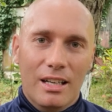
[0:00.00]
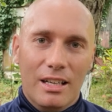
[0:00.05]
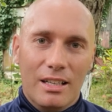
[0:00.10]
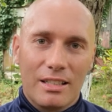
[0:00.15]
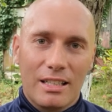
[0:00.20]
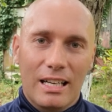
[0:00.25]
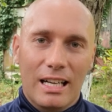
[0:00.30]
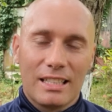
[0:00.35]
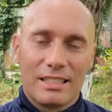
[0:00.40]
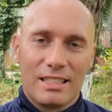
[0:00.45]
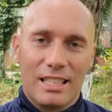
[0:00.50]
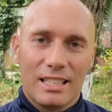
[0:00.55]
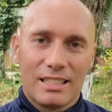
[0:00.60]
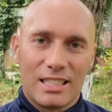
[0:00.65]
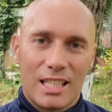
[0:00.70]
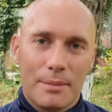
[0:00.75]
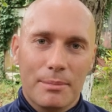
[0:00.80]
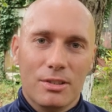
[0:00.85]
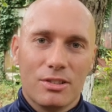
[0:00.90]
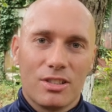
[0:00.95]
relacja
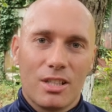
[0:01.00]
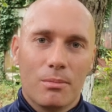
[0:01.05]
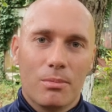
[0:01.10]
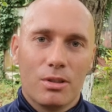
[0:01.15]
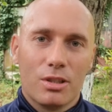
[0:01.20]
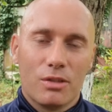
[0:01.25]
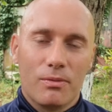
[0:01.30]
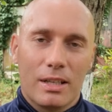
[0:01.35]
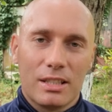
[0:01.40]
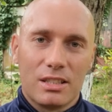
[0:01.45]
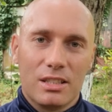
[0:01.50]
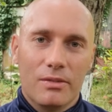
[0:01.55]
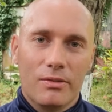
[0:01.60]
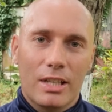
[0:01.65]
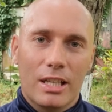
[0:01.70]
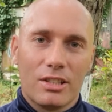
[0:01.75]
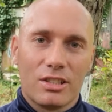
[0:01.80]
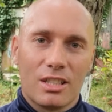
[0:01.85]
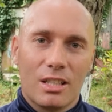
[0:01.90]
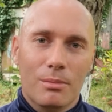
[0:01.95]
z samym sobą, z własnym
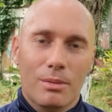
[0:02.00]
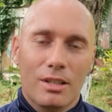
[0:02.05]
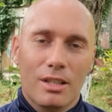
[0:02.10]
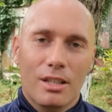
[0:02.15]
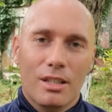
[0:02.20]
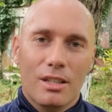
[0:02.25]
wnętrzem.